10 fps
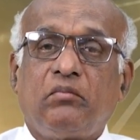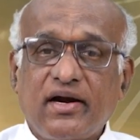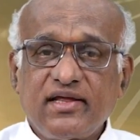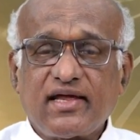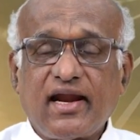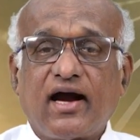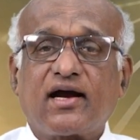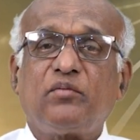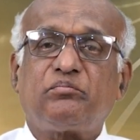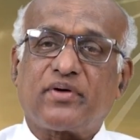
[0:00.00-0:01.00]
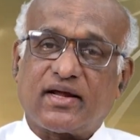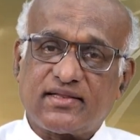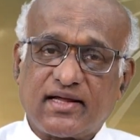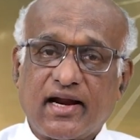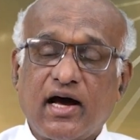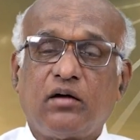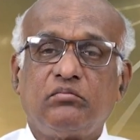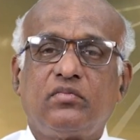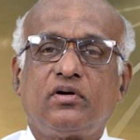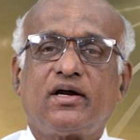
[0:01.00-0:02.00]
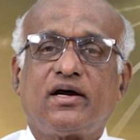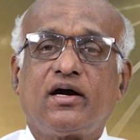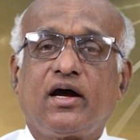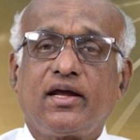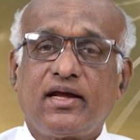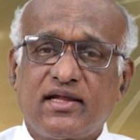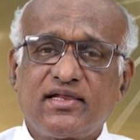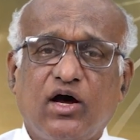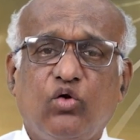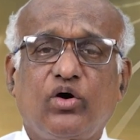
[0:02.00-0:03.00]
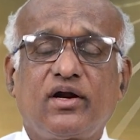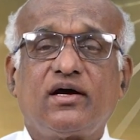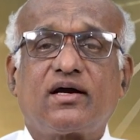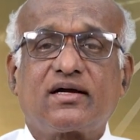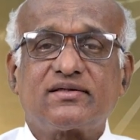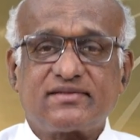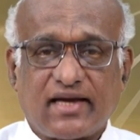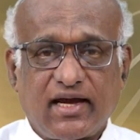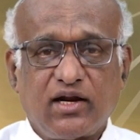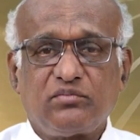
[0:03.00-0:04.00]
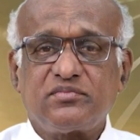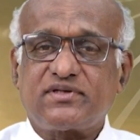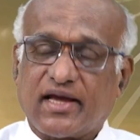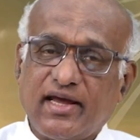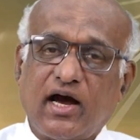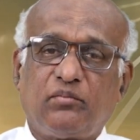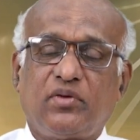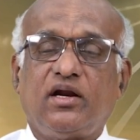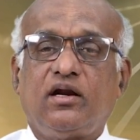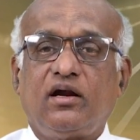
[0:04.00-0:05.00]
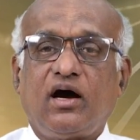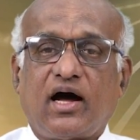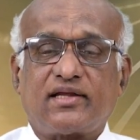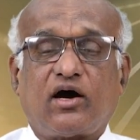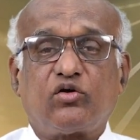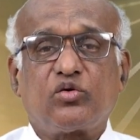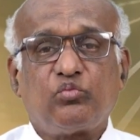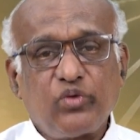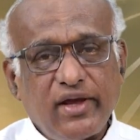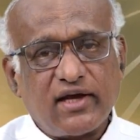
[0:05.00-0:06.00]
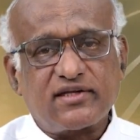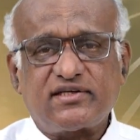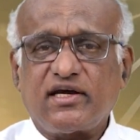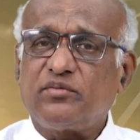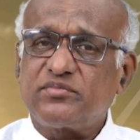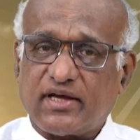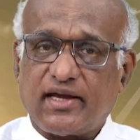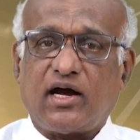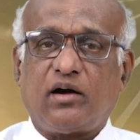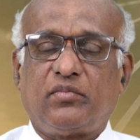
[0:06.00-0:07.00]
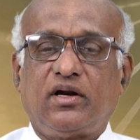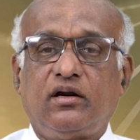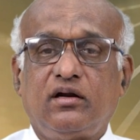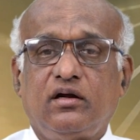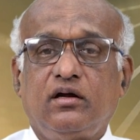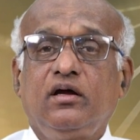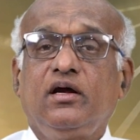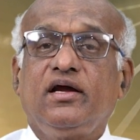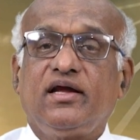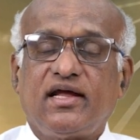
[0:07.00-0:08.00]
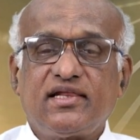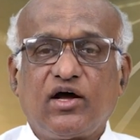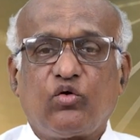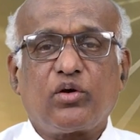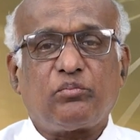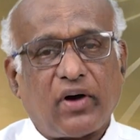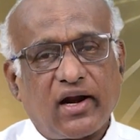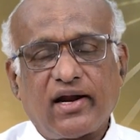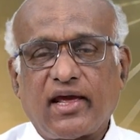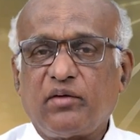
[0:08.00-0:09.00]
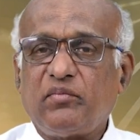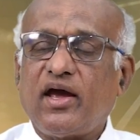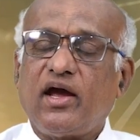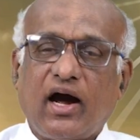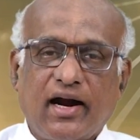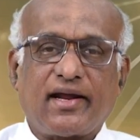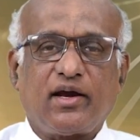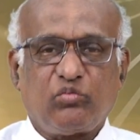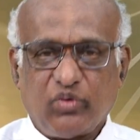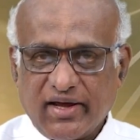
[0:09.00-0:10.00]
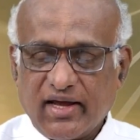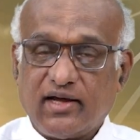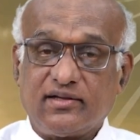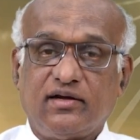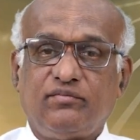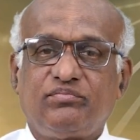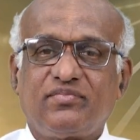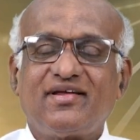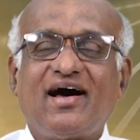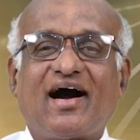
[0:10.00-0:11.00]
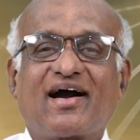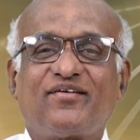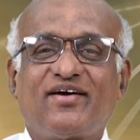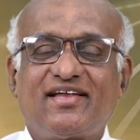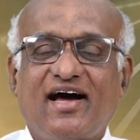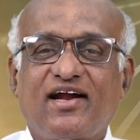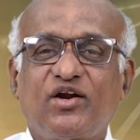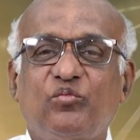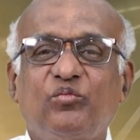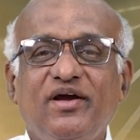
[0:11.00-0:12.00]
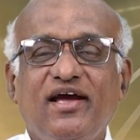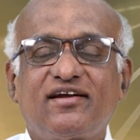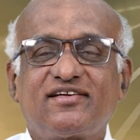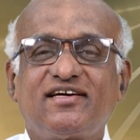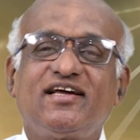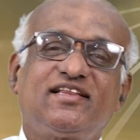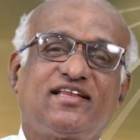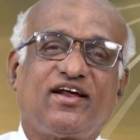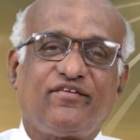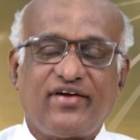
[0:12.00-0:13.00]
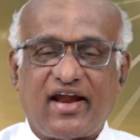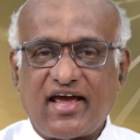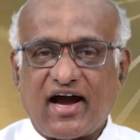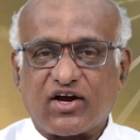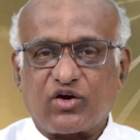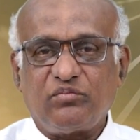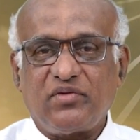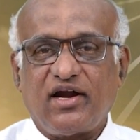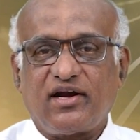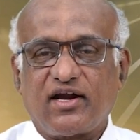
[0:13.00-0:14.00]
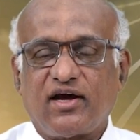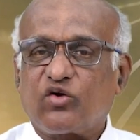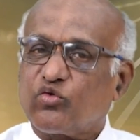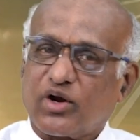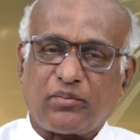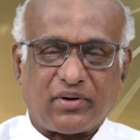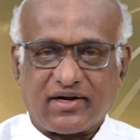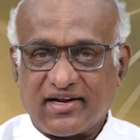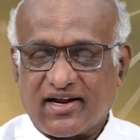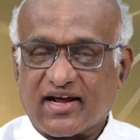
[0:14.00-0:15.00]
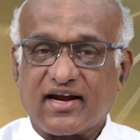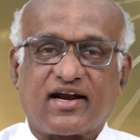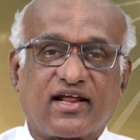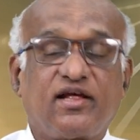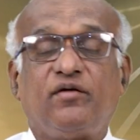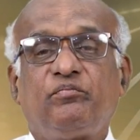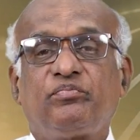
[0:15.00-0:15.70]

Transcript: மனிதனாக பிறந்த நாம் எந்த ஒரு செயலும் செய்யாமல் அதாவது முயற்சியும் செய்யாமல் எந்த ஒரு பலனையுமே அடைய முடியாது ஆகவேதான் முயற்சி திருவினையாக்கும் என்று கூறப்பட்டிருக்கின்றது